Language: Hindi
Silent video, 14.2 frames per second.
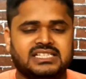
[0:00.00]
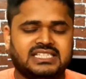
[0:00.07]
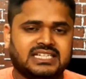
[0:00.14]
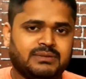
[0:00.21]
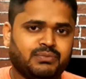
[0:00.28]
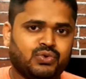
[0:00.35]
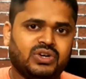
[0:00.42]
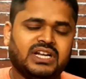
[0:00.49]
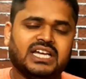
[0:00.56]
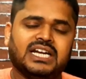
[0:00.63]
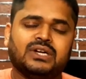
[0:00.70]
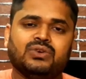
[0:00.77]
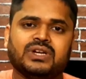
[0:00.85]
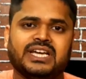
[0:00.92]
जैसे कि फ़ोन
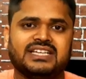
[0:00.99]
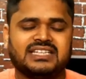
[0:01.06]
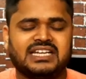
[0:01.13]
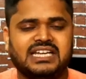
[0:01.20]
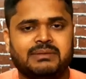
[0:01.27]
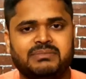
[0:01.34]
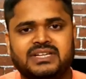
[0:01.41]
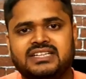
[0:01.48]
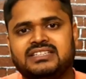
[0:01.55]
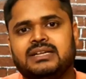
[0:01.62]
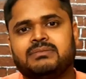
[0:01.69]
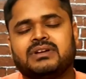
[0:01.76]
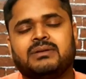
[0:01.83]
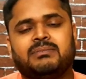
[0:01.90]
डायलर हो गया ये सारे
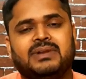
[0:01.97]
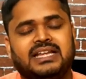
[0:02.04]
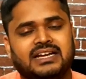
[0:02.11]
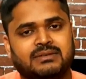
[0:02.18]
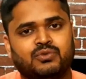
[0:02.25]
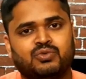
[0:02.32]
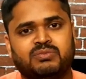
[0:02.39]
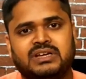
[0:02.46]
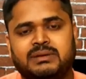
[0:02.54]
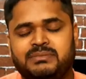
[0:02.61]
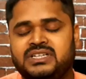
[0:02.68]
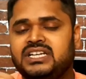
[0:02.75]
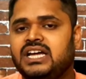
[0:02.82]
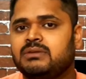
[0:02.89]
एप्लीकेशन आपका ब्लैक मोड में
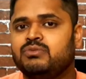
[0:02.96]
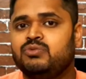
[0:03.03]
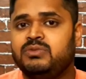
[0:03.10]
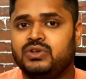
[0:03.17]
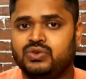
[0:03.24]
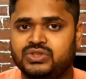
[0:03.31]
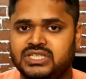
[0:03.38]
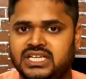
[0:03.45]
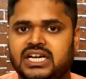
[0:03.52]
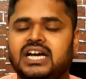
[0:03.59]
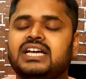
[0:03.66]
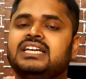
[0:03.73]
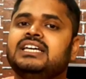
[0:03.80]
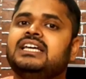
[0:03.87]
आई डार्क मोड में हो
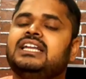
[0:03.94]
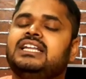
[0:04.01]
जाएगा